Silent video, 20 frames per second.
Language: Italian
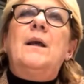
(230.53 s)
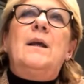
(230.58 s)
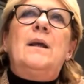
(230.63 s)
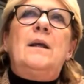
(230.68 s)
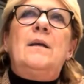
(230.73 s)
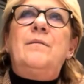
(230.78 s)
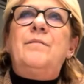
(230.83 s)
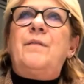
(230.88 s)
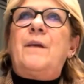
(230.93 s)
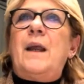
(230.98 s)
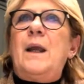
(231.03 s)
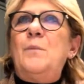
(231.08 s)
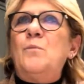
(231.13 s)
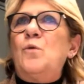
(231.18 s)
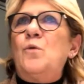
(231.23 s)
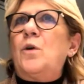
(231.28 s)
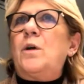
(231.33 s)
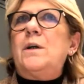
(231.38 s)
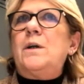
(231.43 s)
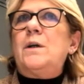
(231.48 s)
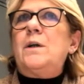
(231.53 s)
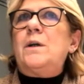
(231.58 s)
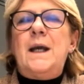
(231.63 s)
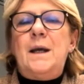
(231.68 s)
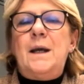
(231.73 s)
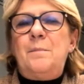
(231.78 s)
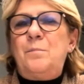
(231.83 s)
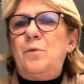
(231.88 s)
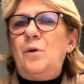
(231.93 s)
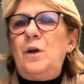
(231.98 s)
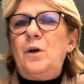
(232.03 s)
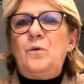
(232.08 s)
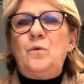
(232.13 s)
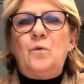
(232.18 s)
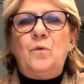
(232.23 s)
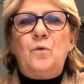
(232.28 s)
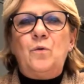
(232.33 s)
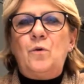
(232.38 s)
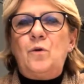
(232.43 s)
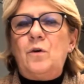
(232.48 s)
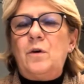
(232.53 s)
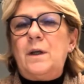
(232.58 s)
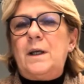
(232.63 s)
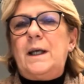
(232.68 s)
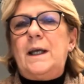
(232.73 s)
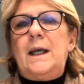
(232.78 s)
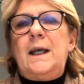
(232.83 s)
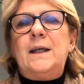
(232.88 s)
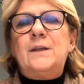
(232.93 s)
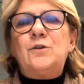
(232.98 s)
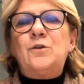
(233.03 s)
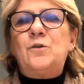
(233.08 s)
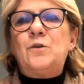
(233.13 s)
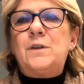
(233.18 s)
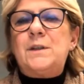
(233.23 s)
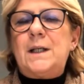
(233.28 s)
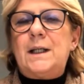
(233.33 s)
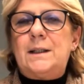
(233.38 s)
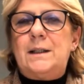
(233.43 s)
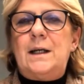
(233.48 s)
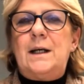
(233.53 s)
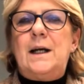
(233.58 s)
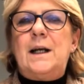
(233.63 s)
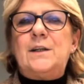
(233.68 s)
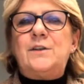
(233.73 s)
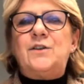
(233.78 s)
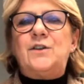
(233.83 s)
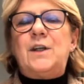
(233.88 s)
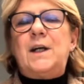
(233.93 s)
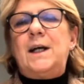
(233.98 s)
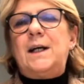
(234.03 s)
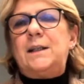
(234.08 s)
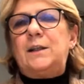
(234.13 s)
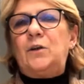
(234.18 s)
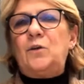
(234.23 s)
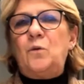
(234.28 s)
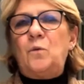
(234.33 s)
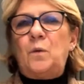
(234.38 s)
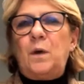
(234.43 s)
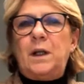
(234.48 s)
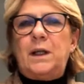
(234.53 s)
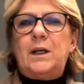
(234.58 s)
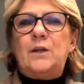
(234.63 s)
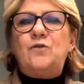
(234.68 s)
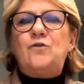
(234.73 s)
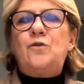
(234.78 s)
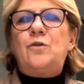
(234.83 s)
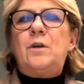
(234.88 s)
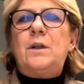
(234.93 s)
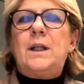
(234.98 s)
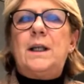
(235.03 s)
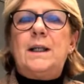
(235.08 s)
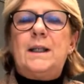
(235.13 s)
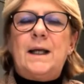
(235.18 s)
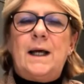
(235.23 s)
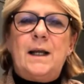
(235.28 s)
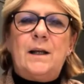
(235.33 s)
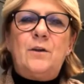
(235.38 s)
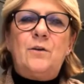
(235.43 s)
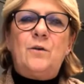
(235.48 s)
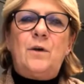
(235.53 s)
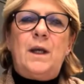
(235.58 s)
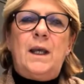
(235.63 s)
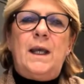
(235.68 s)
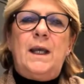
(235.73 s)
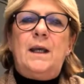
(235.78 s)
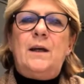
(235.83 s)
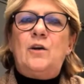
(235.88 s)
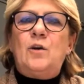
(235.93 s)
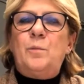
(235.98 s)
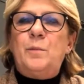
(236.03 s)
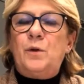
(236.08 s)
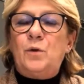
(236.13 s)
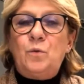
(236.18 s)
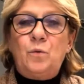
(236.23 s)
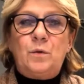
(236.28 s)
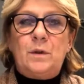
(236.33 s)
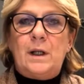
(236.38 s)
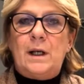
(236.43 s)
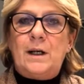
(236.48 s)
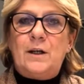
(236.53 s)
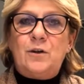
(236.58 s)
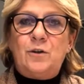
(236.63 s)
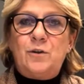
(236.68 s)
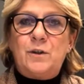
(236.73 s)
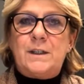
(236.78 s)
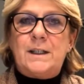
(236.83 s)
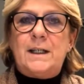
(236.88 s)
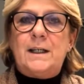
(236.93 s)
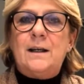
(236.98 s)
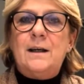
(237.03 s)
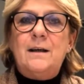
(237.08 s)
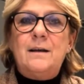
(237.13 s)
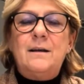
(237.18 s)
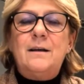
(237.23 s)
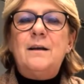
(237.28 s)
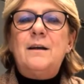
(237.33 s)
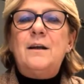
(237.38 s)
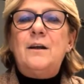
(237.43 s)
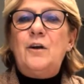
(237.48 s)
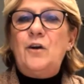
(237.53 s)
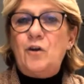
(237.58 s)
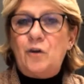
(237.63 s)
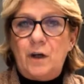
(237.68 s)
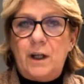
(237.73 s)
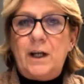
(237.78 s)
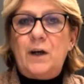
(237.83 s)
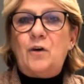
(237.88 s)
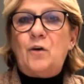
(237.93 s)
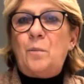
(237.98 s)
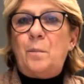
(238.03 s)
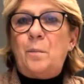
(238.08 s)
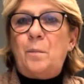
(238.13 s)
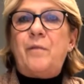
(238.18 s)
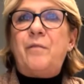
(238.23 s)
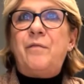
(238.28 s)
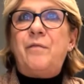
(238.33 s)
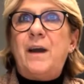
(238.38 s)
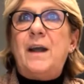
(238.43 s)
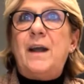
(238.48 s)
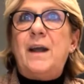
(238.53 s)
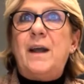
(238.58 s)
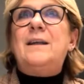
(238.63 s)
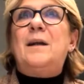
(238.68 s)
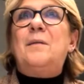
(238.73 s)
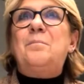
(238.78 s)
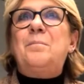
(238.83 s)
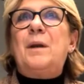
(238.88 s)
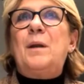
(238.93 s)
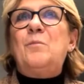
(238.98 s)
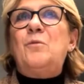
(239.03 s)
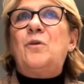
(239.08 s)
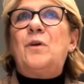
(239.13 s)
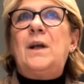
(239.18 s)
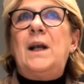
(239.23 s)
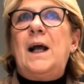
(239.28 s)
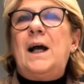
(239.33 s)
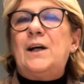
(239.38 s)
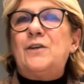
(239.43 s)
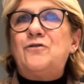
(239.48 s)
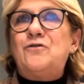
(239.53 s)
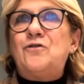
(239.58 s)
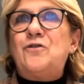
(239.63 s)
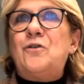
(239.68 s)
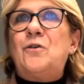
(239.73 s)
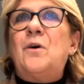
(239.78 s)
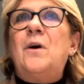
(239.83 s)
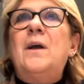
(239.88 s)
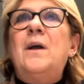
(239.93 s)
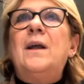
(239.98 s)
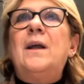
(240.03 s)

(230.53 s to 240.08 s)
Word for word: i framework di Apple e Google che sono stati rilasciati con qualche giorno di ritardo e come tutte le cose non erano perfetti al primo rilascio